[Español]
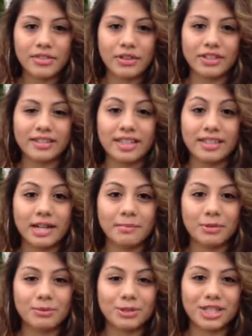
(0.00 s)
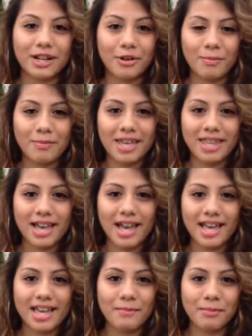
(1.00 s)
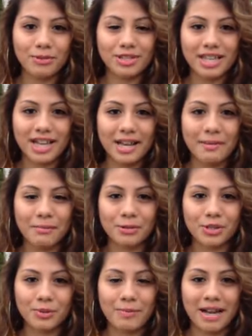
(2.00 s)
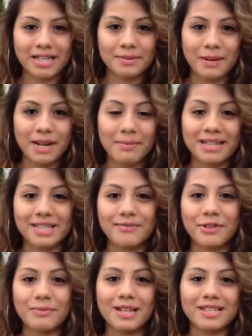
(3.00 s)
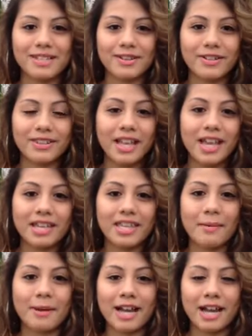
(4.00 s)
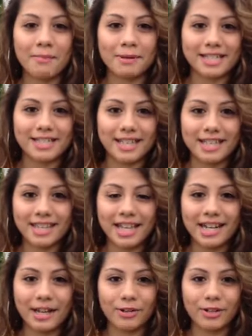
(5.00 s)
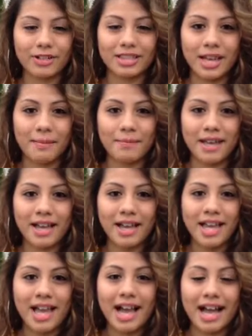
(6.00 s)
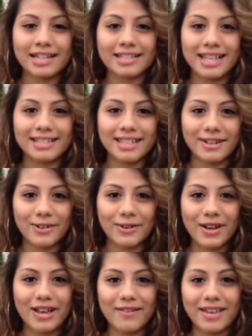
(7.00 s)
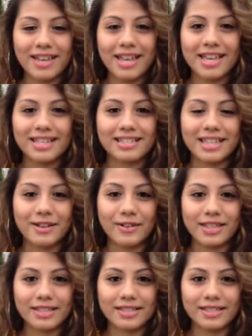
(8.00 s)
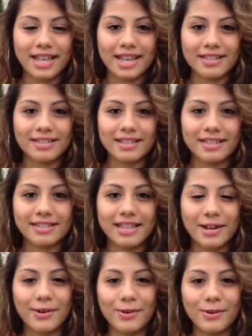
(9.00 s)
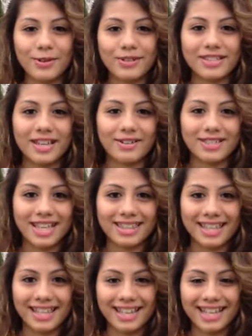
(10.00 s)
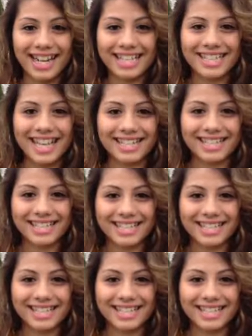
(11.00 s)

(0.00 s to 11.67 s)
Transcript: donde tendremos mucha comida y música y mucho más. Para más información, llamen a la presidenta Leonor Tapia al 609 516 0107. Gracias. Muy bien,